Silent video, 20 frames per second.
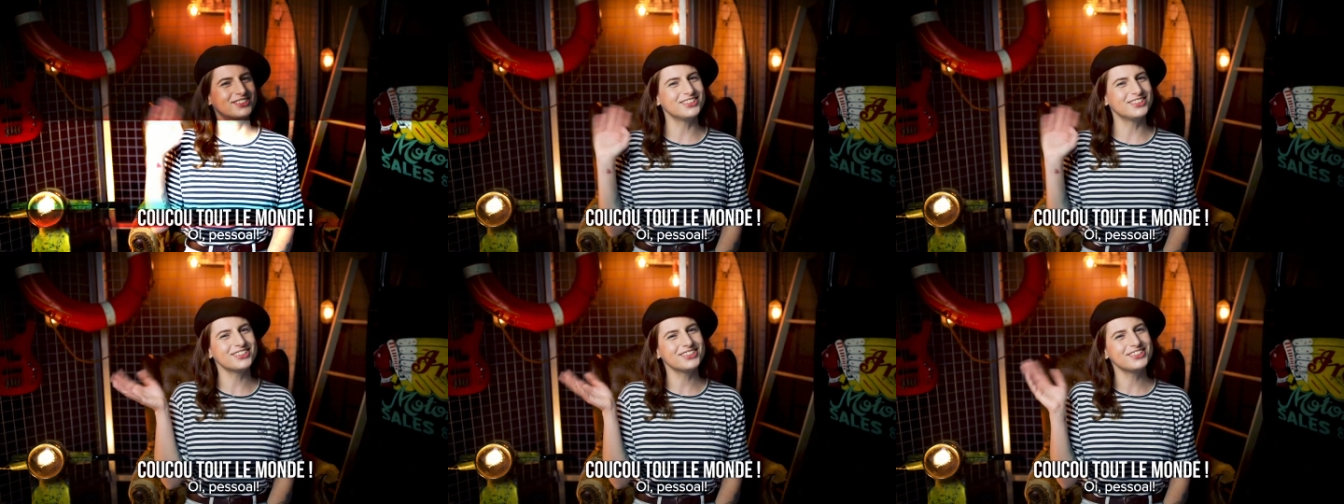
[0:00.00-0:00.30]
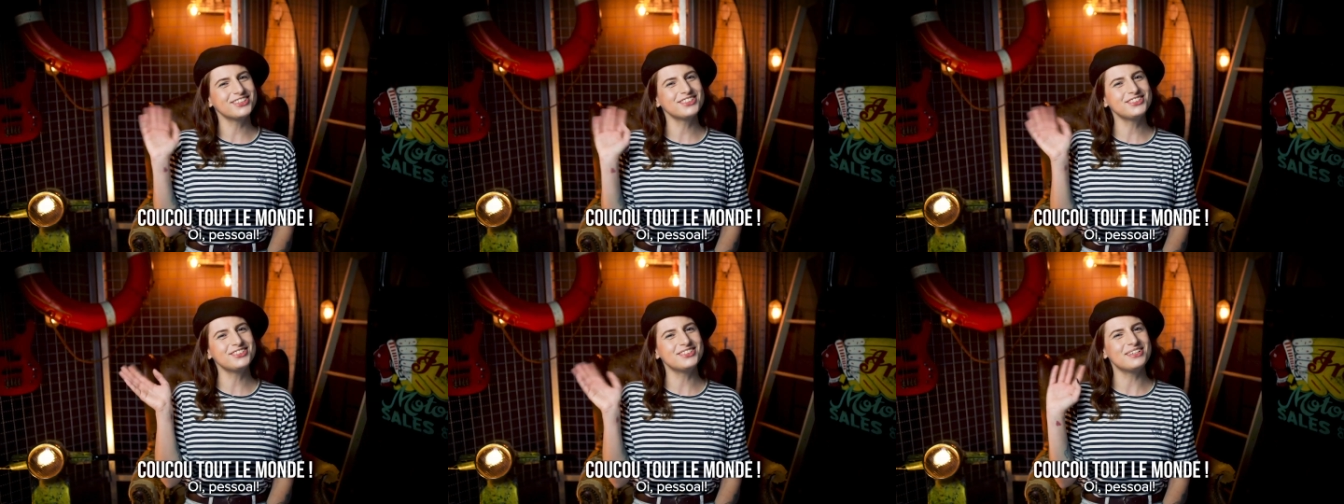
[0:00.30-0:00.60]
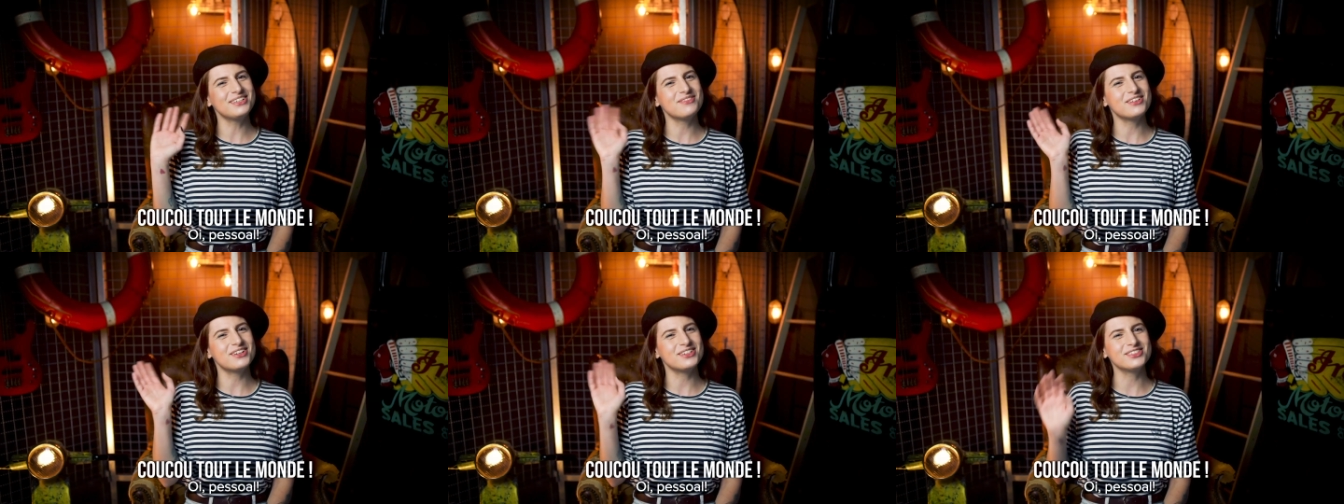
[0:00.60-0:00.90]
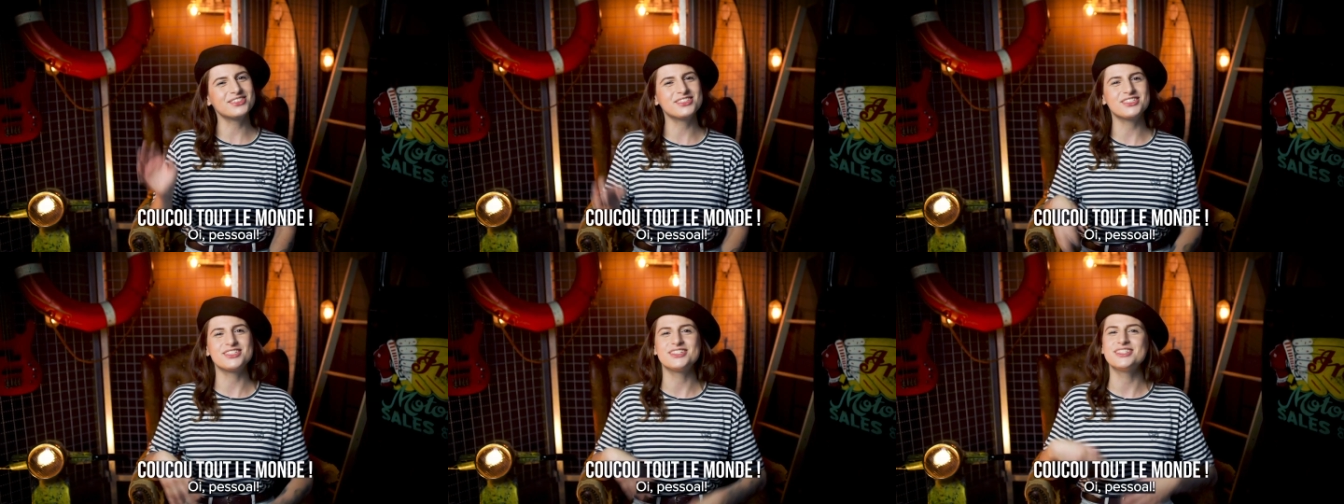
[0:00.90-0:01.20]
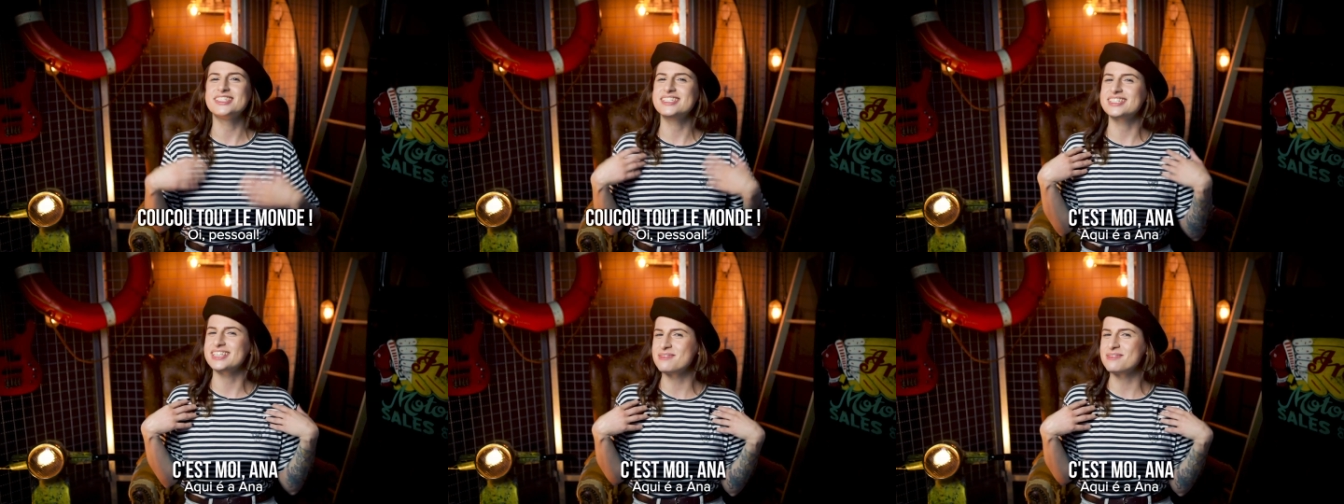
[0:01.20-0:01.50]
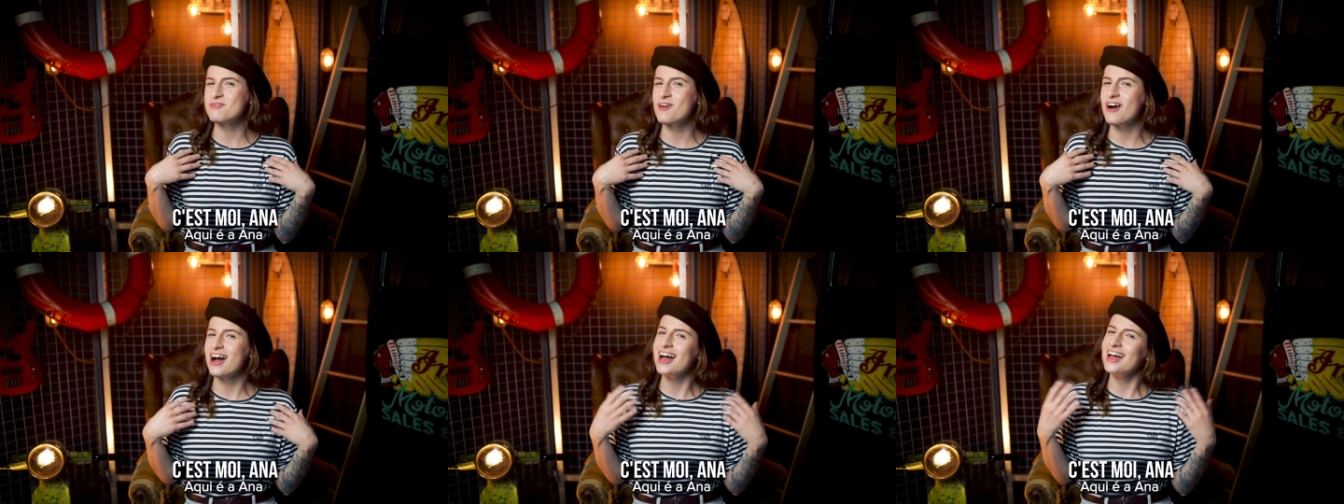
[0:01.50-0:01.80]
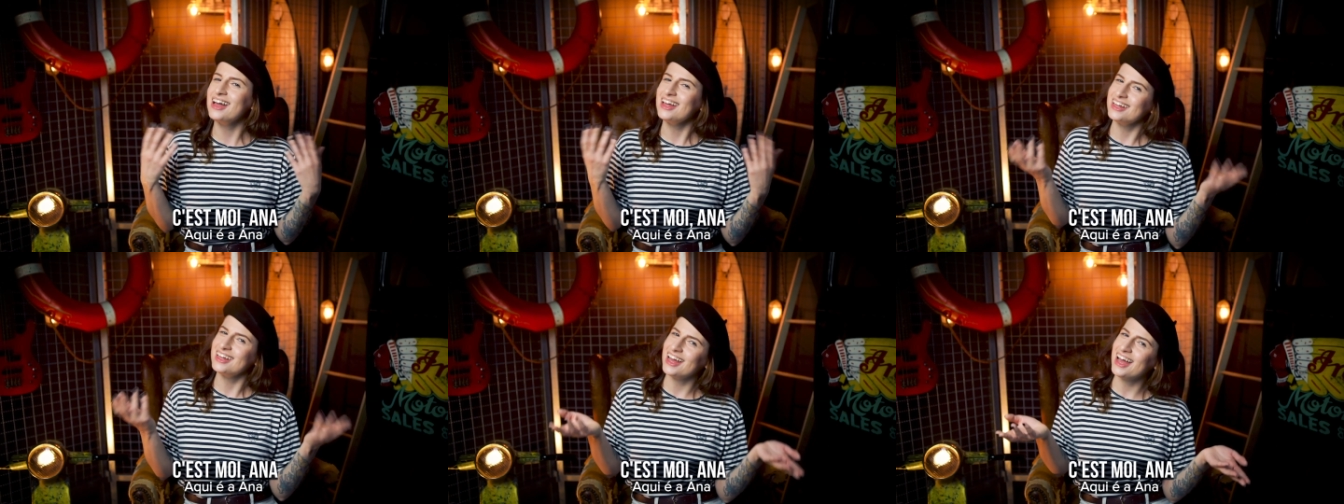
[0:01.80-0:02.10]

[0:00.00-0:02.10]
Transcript: Coucou tout le monde, c'est moi,